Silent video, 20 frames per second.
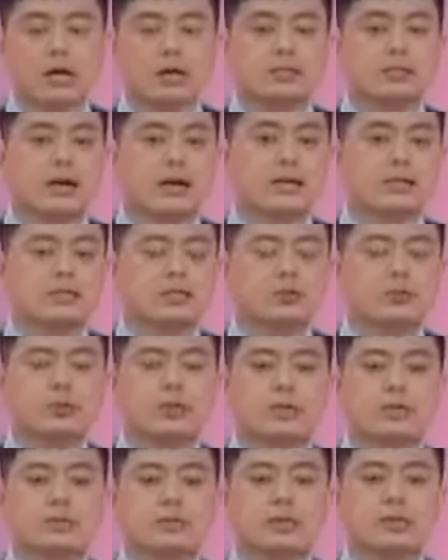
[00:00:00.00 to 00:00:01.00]
在幸
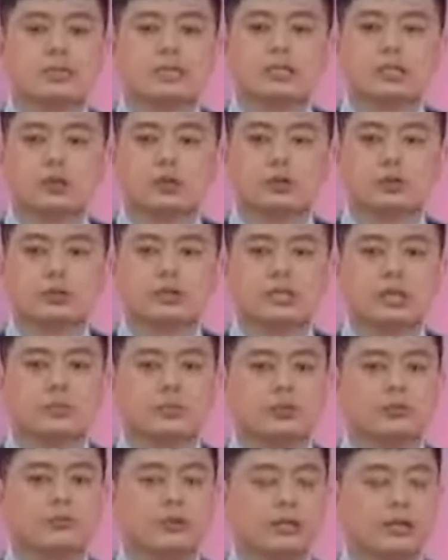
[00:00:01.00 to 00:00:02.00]
运颜色以及幸运数字的
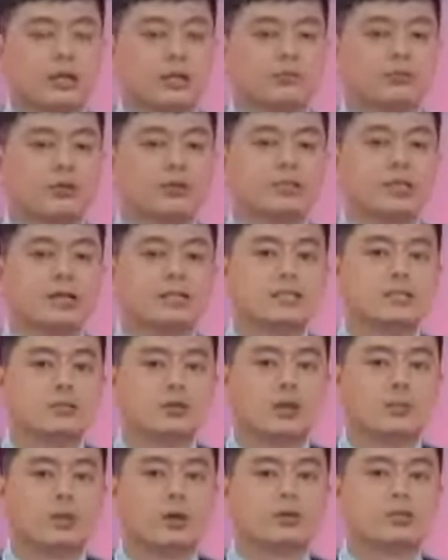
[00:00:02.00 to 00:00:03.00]
部分呢，风象星
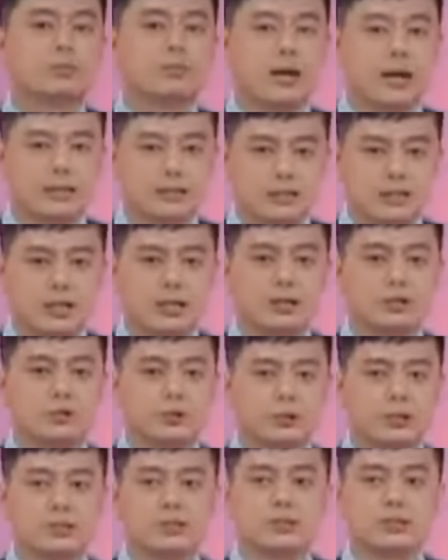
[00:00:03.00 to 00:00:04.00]
座朋友是白色，
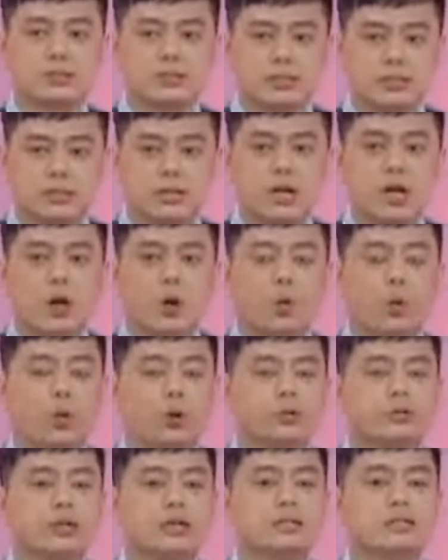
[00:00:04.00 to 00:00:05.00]
数字是四；
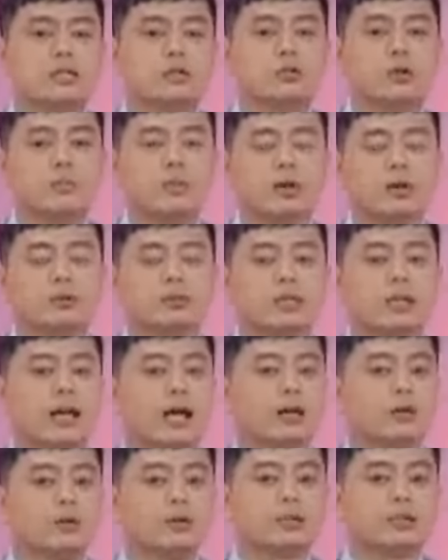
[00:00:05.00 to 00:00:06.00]
火象星座朋友是
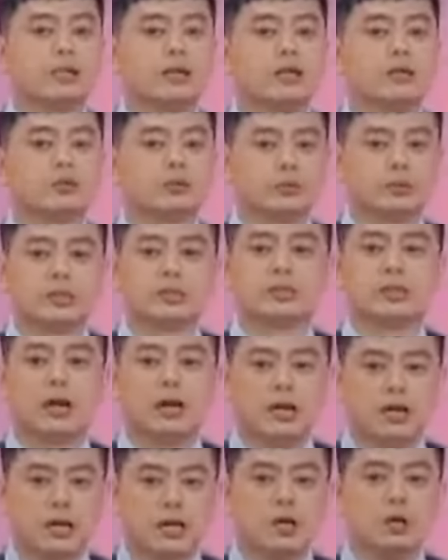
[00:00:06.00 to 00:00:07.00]
蓝绿色，数字是
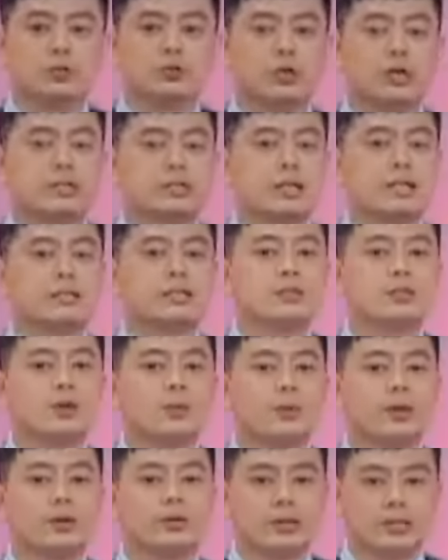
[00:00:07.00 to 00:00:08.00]
二；水象星
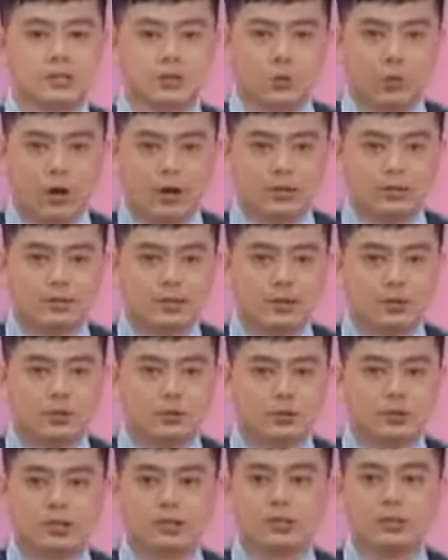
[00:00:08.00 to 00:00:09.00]
座朋友呢是黄色，
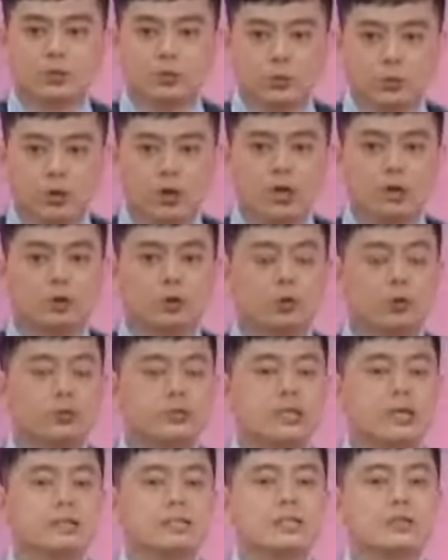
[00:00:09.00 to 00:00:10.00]
数字是五；土
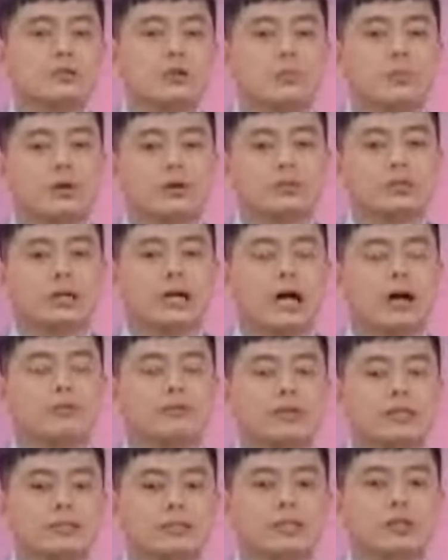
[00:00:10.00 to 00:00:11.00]
象星座朋友是咖
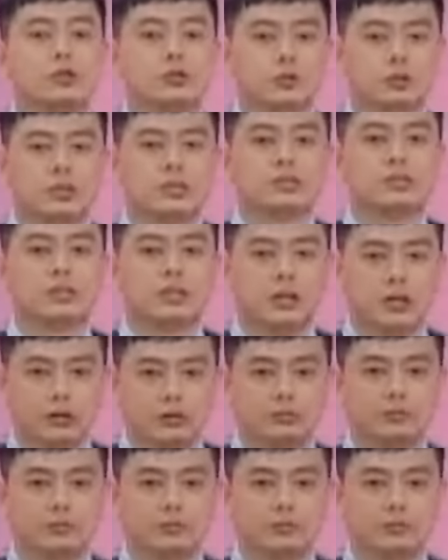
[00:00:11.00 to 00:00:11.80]
啡色，数字是六。